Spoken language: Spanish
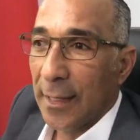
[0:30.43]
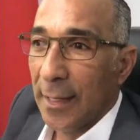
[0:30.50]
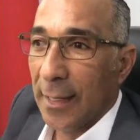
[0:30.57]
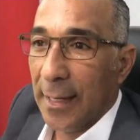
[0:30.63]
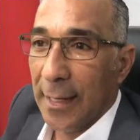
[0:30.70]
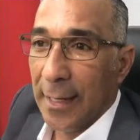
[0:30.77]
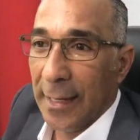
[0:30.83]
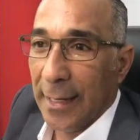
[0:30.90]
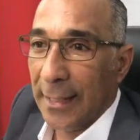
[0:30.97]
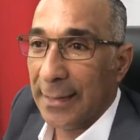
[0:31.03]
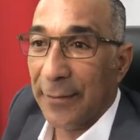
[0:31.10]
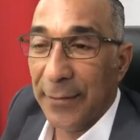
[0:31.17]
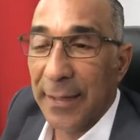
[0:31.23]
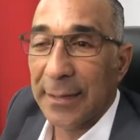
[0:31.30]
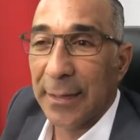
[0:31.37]
eh,
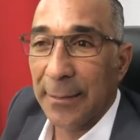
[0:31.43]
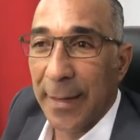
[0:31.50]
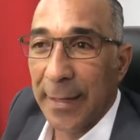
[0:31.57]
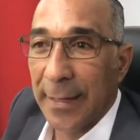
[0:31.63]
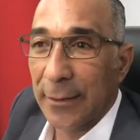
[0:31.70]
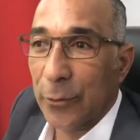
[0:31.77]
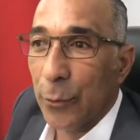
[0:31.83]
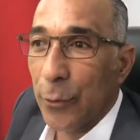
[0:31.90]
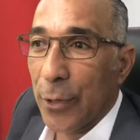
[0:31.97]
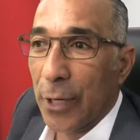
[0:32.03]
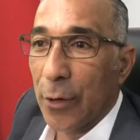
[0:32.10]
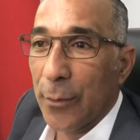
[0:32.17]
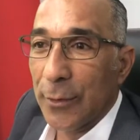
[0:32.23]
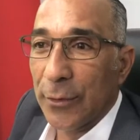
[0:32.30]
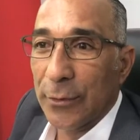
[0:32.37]
este fin de semana estuvo
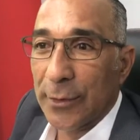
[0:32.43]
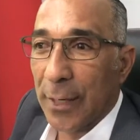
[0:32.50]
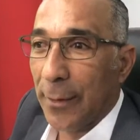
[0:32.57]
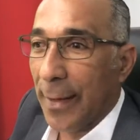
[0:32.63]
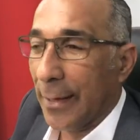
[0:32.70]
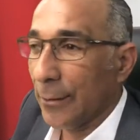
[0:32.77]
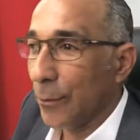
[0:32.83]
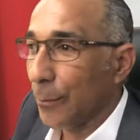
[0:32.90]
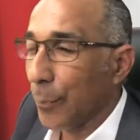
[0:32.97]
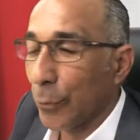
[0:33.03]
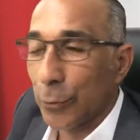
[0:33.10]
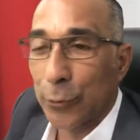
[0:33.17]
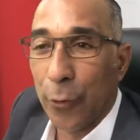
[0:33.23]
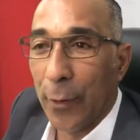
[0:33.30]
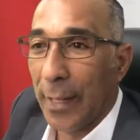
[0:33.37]
una comisión trabajando
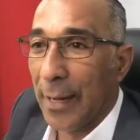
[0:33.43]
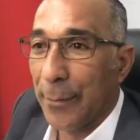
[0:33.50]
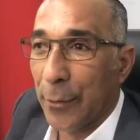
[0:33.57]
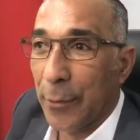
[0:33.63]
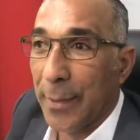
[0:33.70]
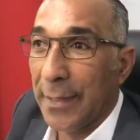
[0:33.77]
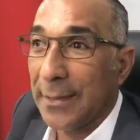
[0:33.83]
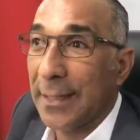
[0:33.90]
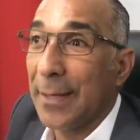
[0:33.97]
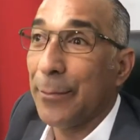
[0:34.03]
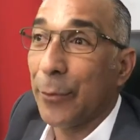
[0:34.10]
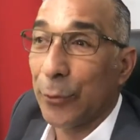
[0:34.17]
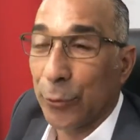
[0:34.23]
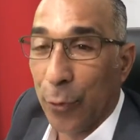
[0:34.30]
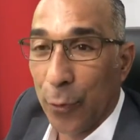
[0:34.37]
por toda la provincia y
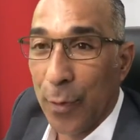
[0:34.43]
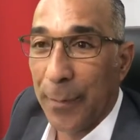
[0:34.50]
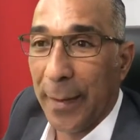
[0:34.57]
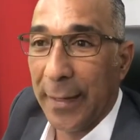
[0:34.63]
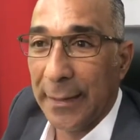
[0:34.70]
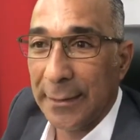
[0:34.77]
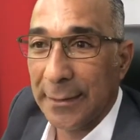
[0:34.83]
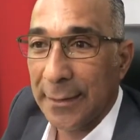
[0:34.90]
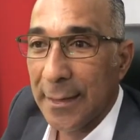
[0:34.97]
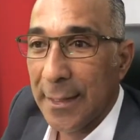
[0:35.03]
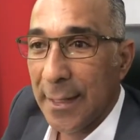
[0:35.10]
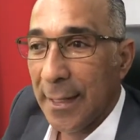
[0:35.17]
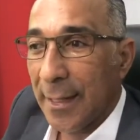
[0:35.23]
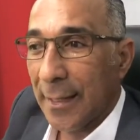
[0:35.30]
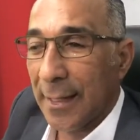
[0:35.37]
por todo el país.
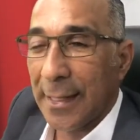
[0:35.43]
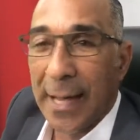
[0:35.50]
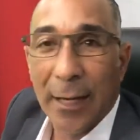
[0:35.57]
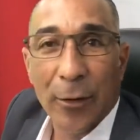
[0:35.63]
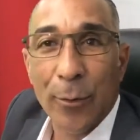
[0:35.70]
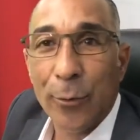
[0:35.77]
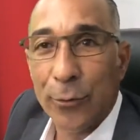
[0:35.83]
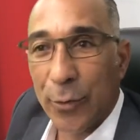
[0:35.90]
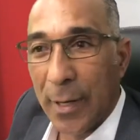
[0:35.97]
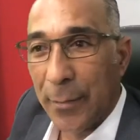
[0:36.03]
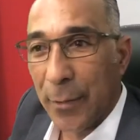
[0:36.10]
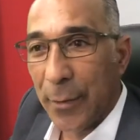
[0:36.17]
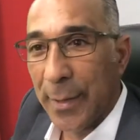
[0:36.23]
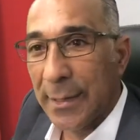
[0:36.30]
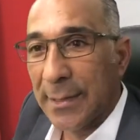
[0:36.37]
Recalco mucho la
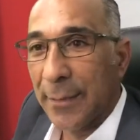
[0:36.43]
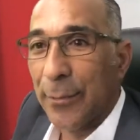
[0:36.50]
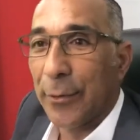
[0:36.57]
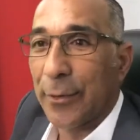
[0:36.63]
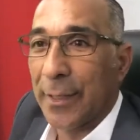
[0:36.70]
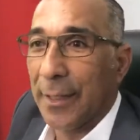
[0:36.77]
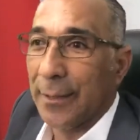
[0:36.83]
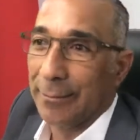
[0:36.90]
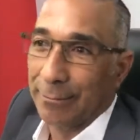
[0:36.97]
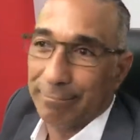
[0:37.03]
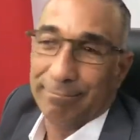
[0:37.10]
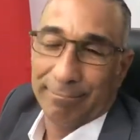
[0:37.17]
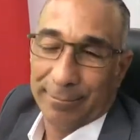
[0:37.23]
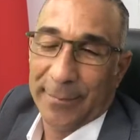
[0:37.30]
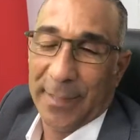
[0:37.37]
provincia porque
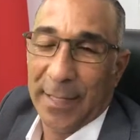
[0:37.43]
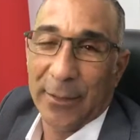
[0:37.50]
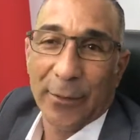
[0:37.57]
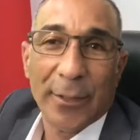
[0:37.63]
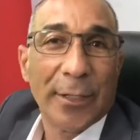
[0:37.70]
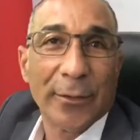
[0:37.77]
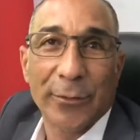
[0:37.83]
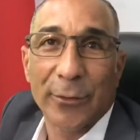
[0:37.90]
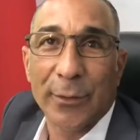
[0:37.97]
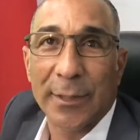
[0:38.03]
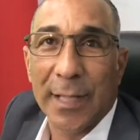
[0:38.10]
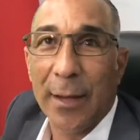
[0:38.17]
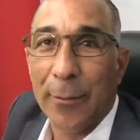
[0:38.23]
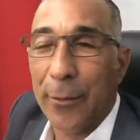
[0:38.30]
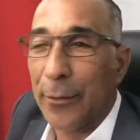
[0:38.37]
es donde nosotros
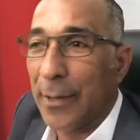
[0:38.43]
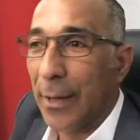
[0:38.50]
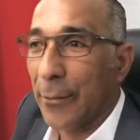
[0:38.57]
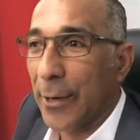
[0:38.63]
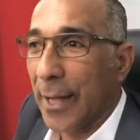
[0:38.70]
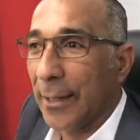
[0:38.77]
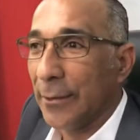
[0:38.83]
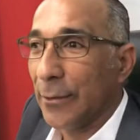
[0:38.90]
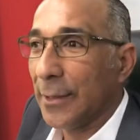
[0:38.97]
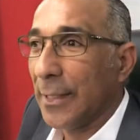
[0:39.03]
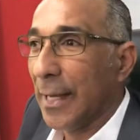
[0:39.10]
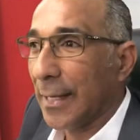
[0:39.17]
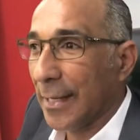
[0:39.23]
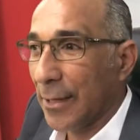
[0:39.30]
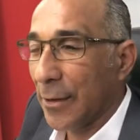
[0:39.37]
estamos laborando y
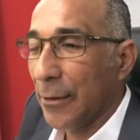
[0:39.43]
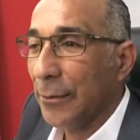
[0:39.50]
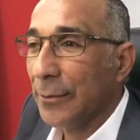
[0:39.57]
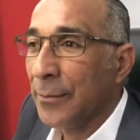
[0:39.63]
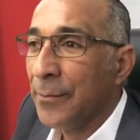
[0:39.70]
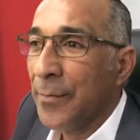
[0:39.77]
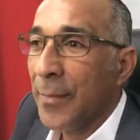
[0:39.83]
la región.